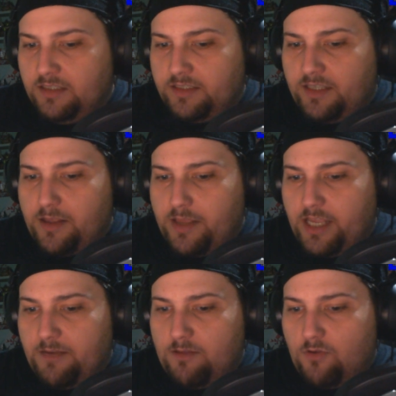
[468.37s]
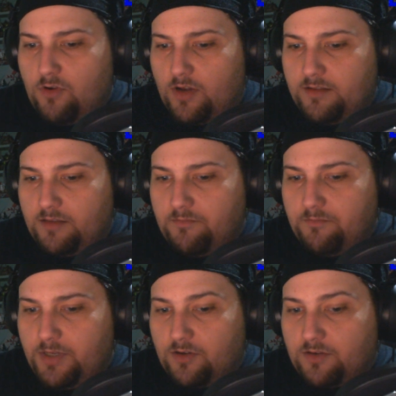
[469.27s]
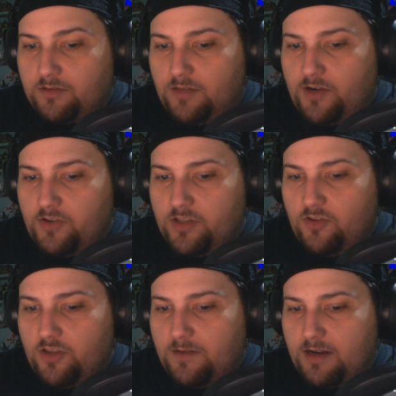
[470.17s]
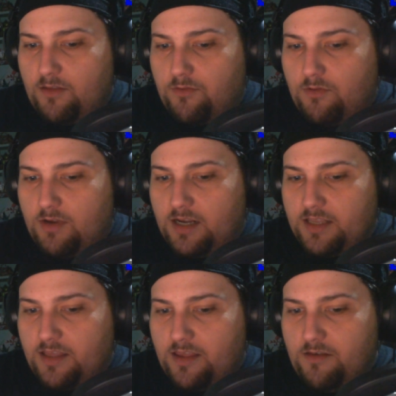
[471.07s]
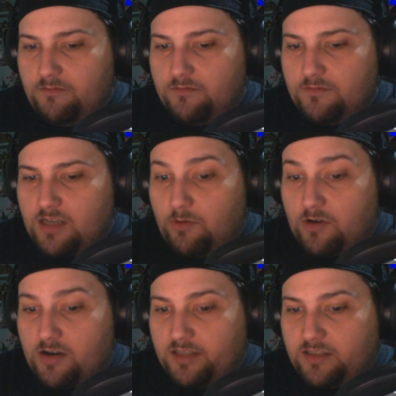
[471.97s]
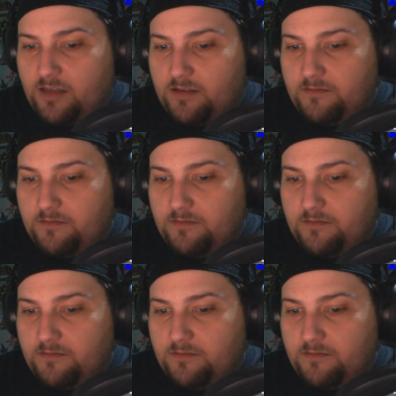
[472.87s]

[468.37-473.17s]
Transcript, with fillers: Quiere decir que lleva edulcorante, pero al no llevar azúcar añadido, sabor nata.